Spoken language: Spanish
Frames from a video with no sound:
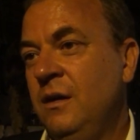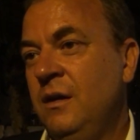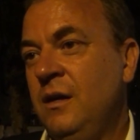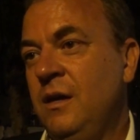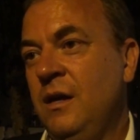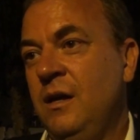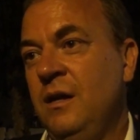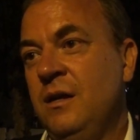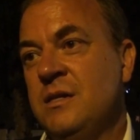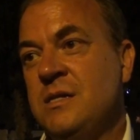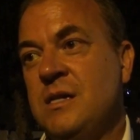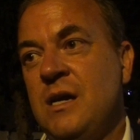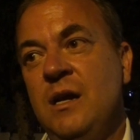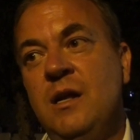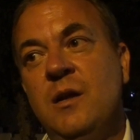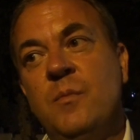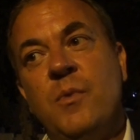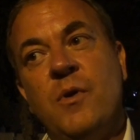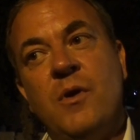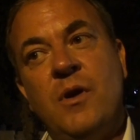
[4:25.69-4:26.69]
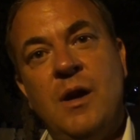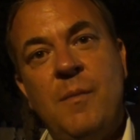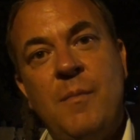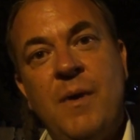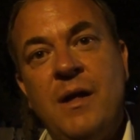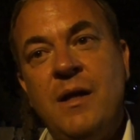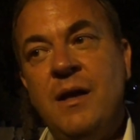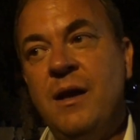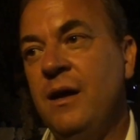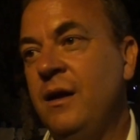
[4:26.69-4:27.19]
que el salir por la
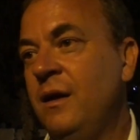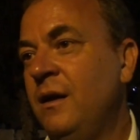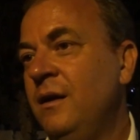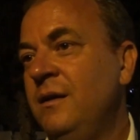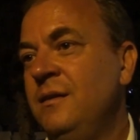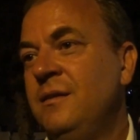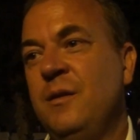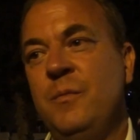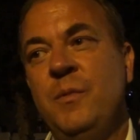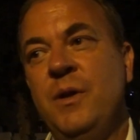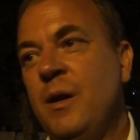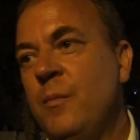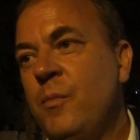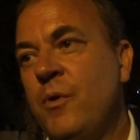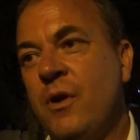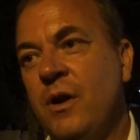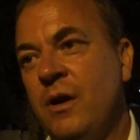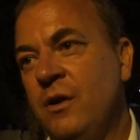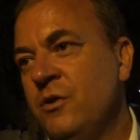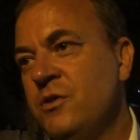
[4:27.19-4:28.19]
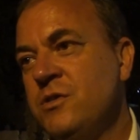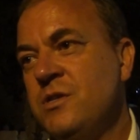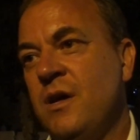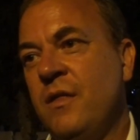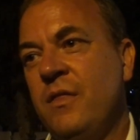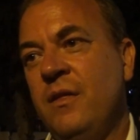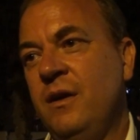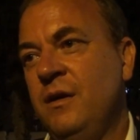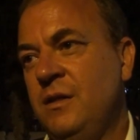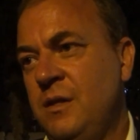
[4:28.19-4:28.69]
mañana y terminar por la noche
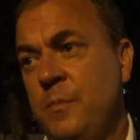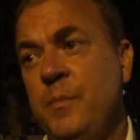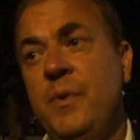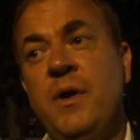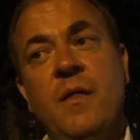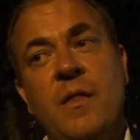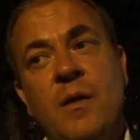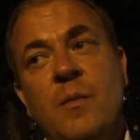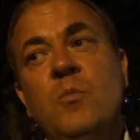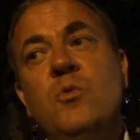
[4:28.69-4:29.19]
hace que te pierdas